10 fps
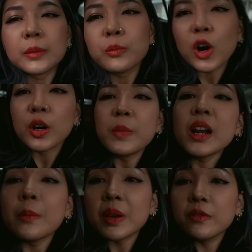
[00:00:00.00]
Mọi người
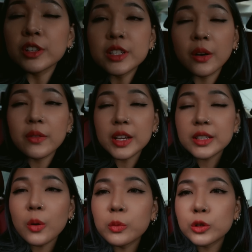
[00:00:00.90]
biết là mình vừa trở về
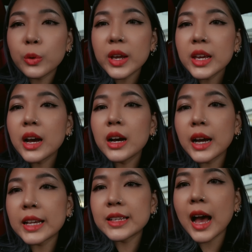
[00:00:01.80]
sau một chuỗi à,
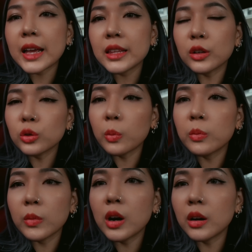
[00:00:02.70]
ngày dài tiệc
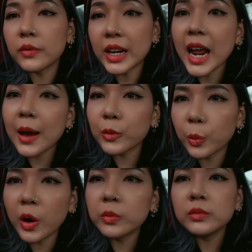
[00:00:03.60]
tùng ở Việt Nam
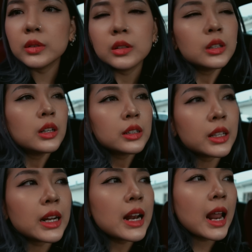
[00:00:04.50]
đúng không?
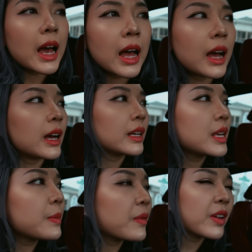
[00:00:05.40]
Thế nên là
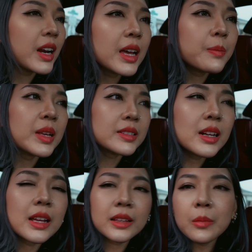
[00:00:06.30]
khi mà về đây mình
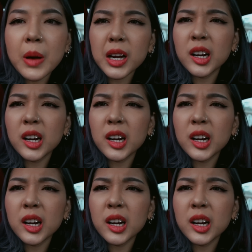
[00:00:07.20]
rất là thắc mắc